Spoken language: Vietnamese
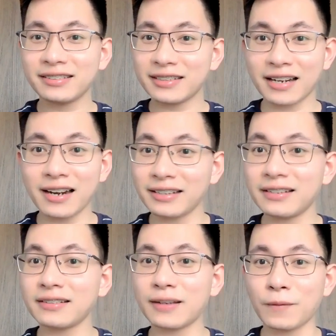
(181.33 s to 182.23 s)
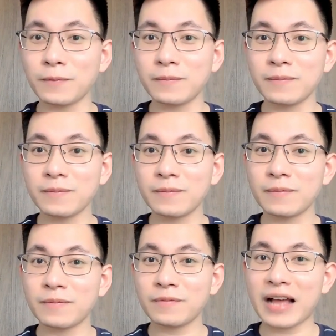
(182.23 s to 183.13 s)
tràn đầy sức sống
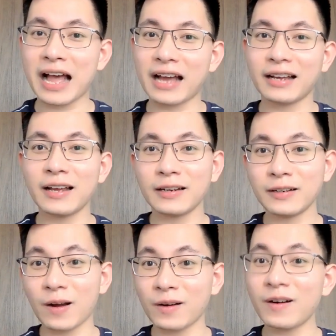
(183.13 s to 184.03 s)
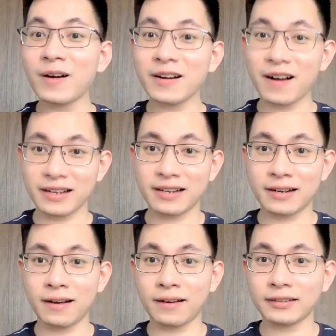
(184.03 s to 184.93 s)
và nó khơi gợi
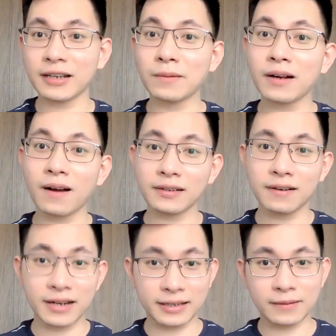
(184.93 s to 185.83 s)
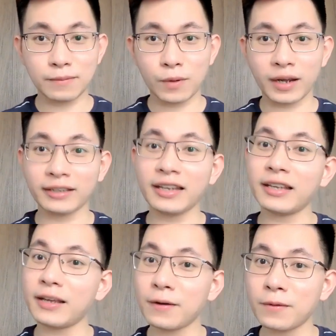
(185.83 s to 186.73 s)
ở trong con người một cái tình
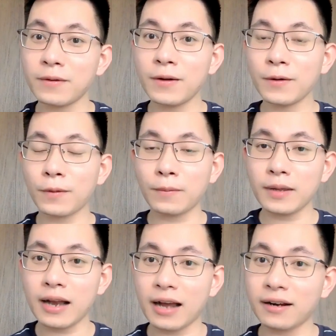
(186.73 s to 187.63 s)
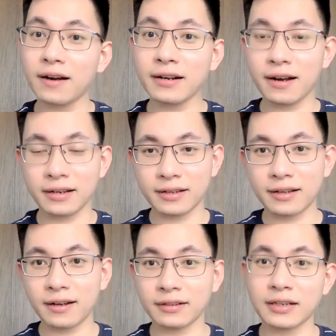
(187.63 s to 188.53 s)
yêu cũng như là khơi gợi
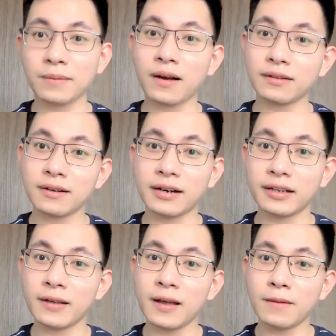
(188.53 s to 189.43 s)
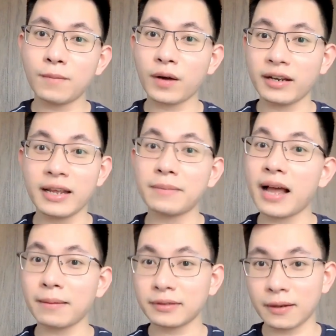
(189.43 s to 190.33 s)
ở trong con người một cái niềm
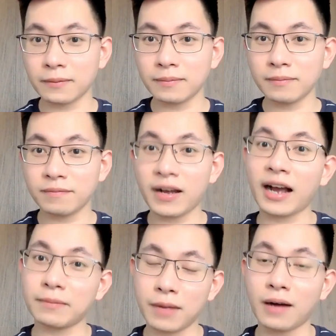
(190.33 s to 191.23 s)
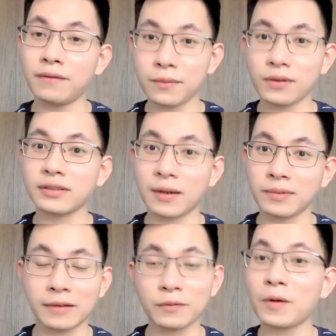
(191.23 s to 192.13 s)
tham sống và gắn bó với cuộc sống
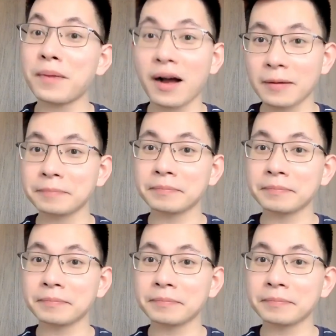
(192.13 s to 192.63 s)
đến vô bờ